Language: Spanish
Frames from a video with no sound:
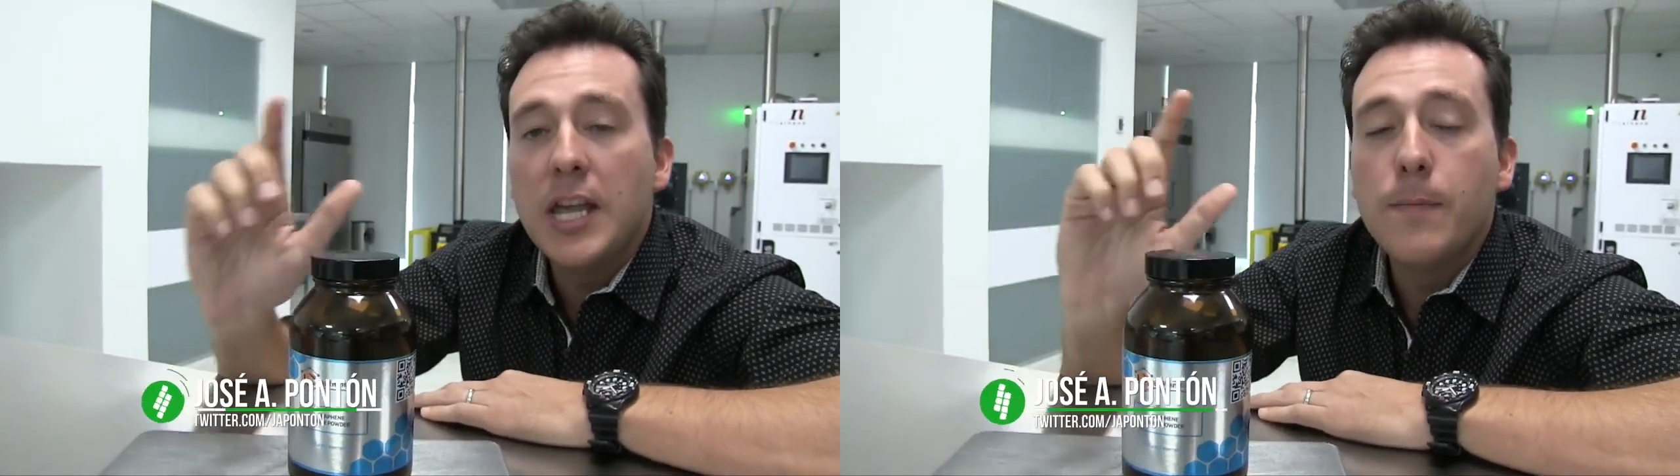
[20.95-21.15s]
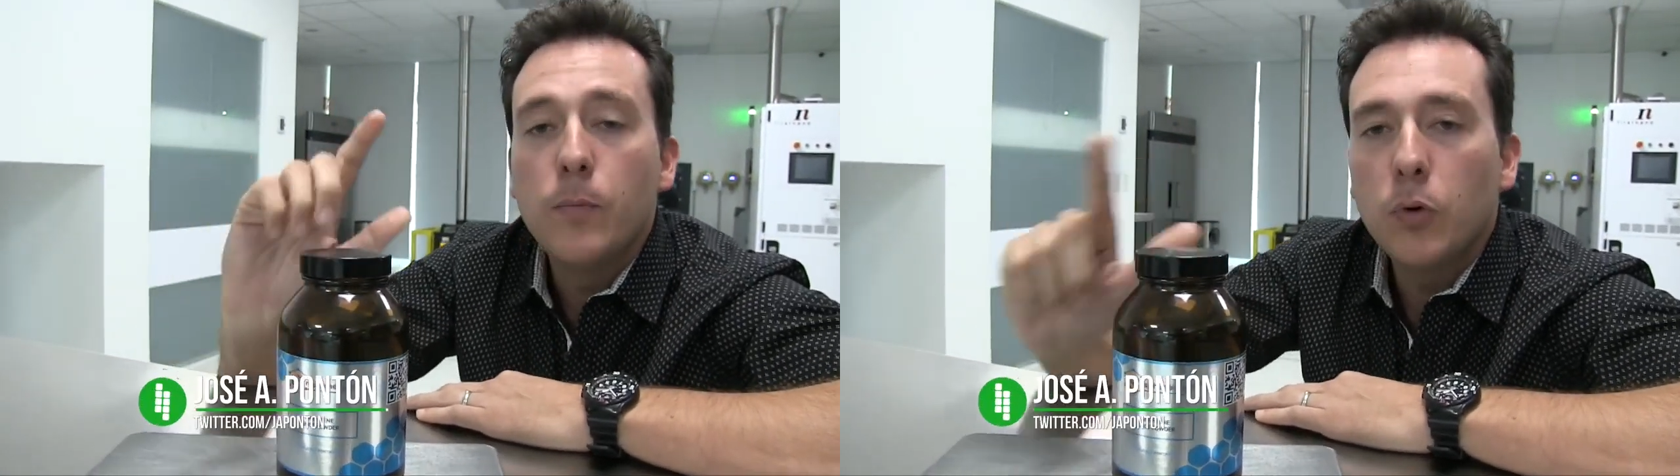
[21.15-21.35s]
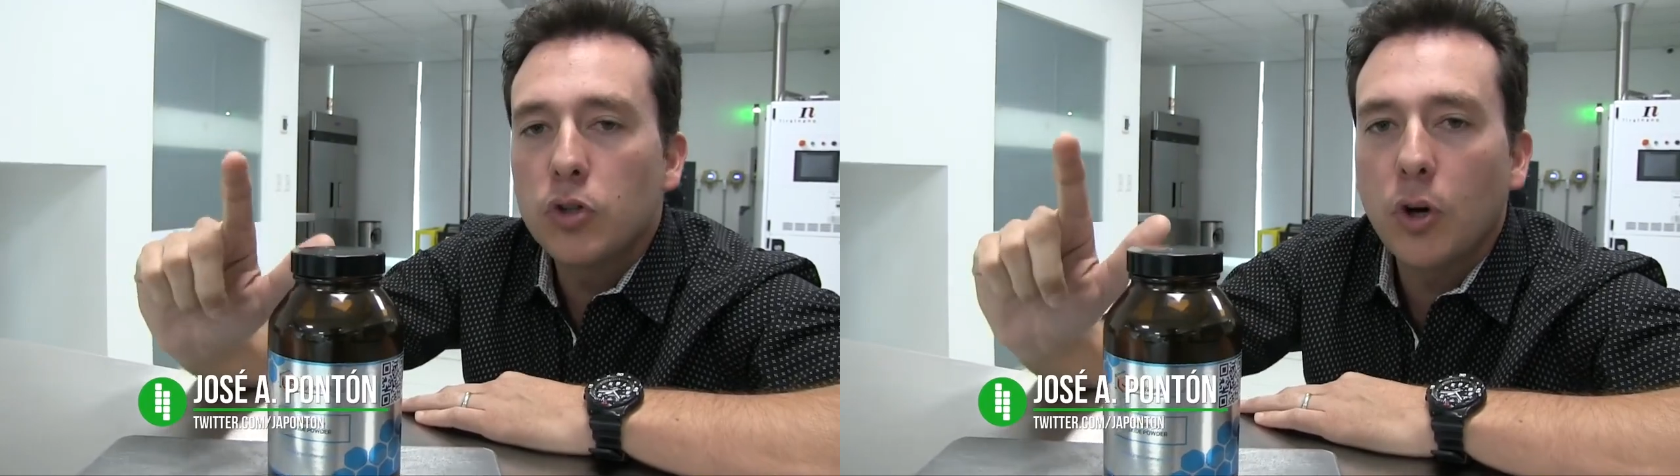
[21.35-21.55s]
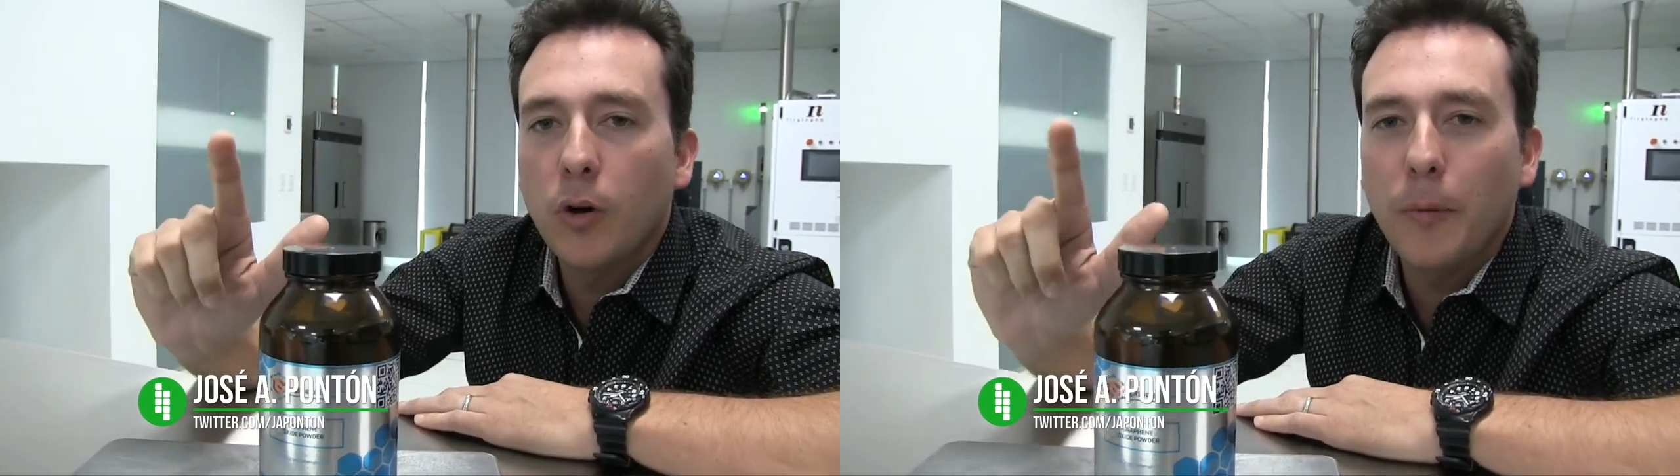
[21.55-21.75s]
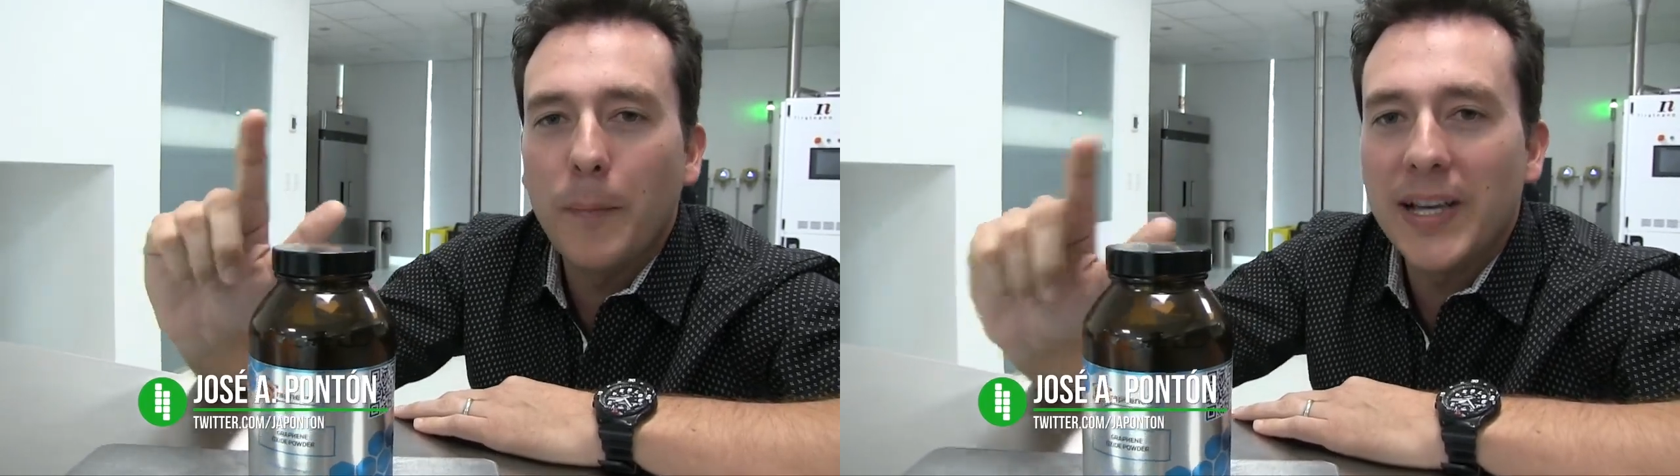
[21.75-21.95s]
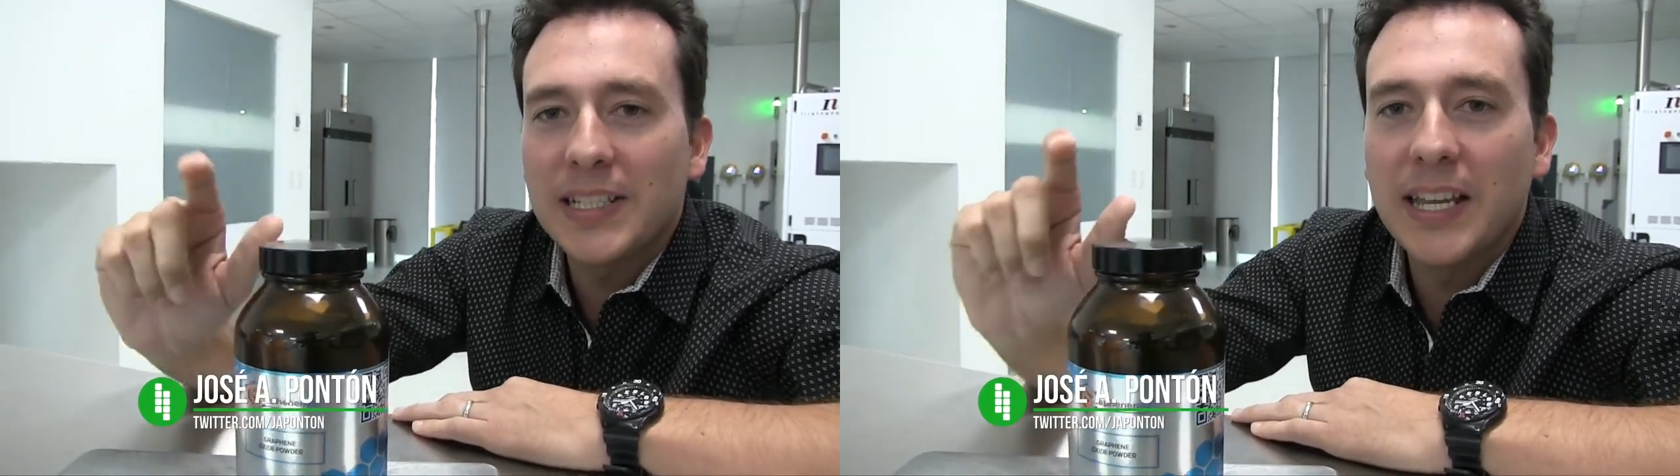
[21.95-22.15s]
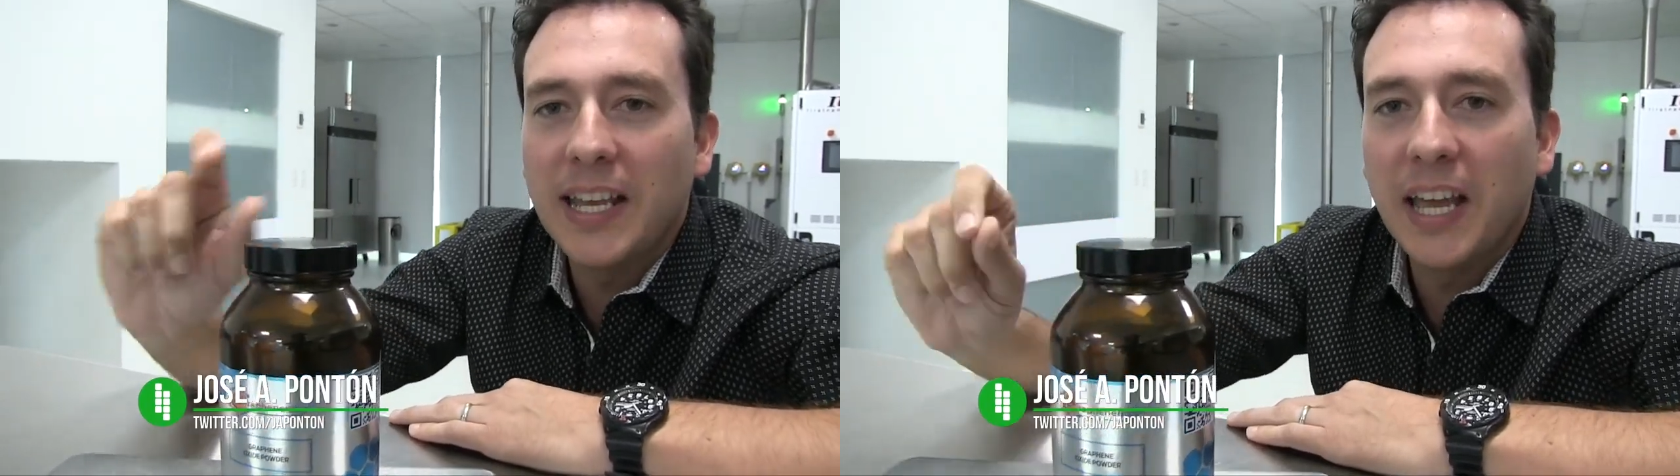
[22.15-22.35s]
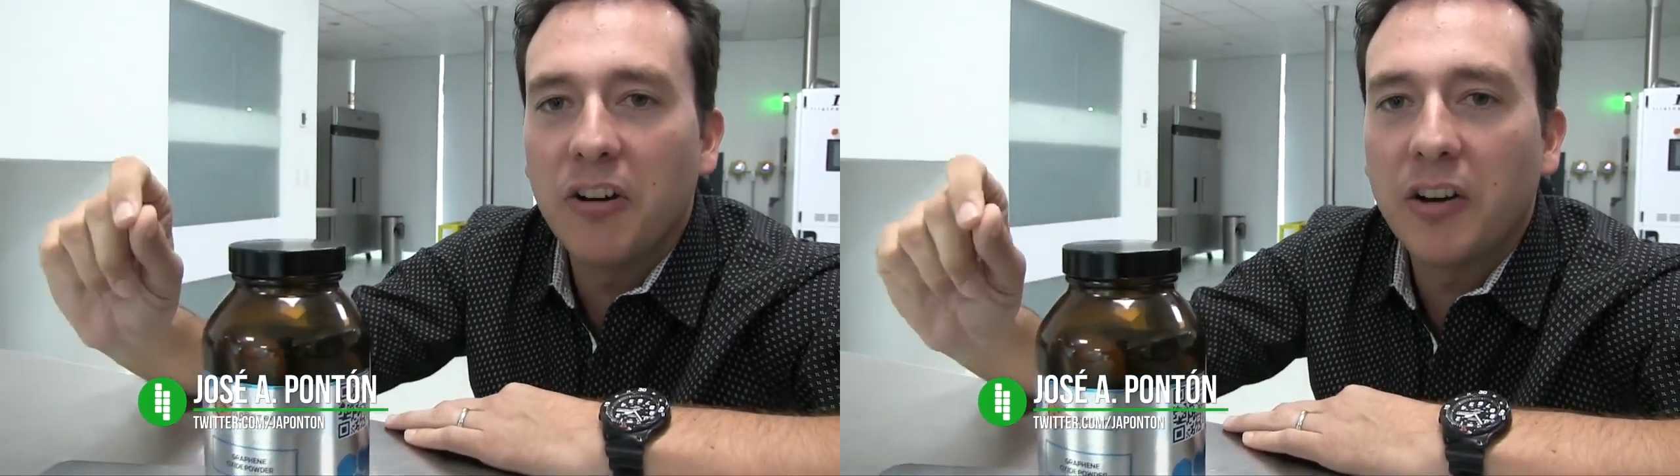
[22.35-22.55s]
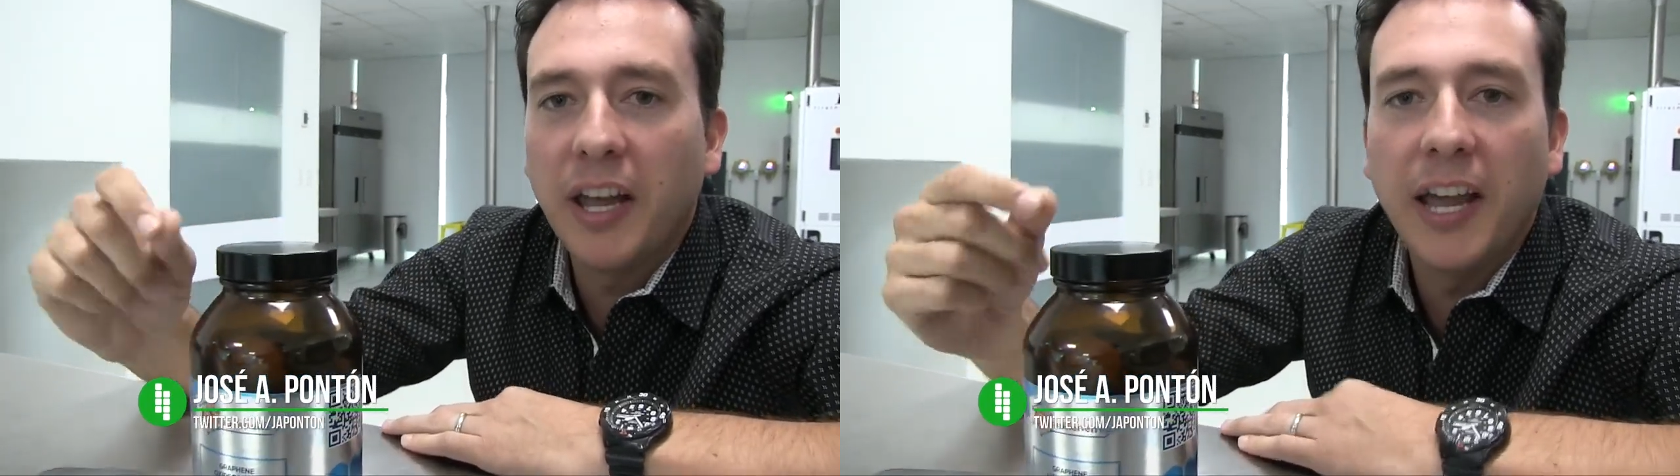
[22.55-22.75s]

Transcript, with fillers: y mucho más ligero